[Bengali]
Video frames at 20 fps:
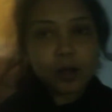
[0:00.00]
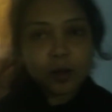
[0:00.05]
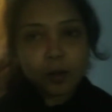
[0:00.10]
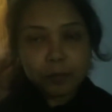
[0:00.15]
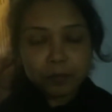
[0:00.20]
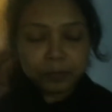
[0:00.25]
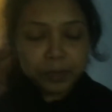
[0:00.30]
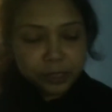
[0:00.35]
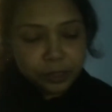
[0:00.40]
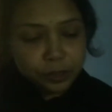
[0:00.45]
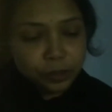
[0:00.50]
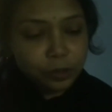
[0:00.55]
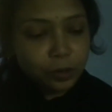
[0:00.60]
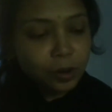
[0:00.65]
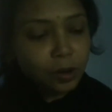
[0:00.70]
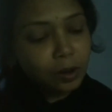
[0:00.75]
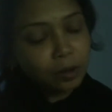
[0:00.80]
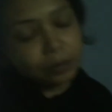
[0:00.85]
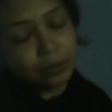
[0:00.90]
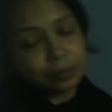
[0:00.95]
কমপ্লিট হলো
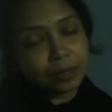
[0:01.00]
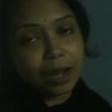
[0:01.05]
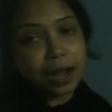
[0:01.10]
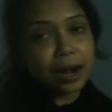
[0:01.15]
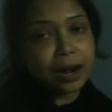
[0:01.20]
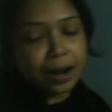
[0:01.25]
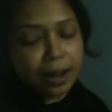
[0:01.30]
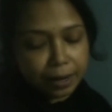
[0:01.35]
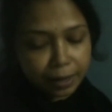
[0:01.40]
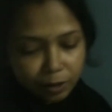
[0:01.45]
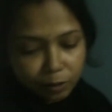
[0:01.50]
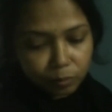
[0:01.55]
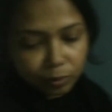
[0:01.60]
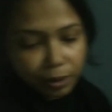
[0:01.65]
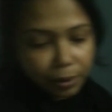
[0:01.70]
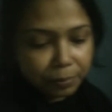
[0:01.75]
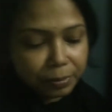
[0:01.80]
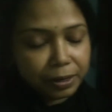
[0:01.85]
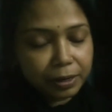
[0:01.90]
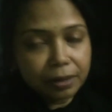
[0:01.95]
আর এখন
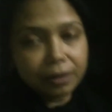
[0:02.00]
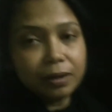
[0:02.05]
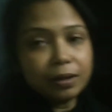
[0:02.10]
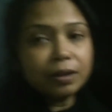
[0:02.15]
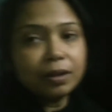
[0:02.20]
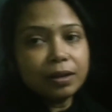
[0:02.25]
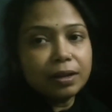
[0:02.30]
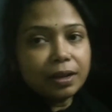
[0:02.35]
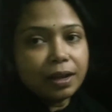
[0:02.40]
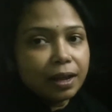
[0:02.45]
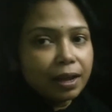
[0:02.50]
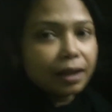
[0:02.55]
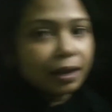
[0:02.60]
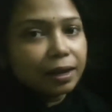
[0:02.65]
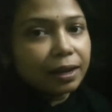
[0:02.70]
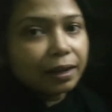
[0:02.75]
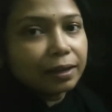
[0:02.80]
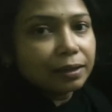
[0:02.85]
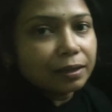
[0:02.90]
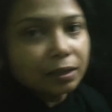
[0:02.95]
আমি
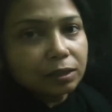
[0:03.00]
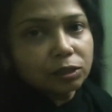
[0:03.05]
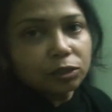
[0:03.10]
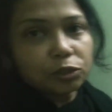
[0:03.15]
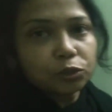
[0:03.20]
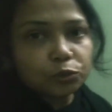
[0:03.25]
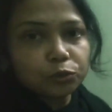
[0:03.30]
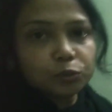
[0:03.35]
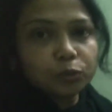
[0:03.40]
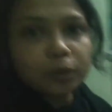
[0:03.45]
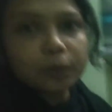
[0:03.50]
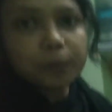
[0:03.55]
শুধু কি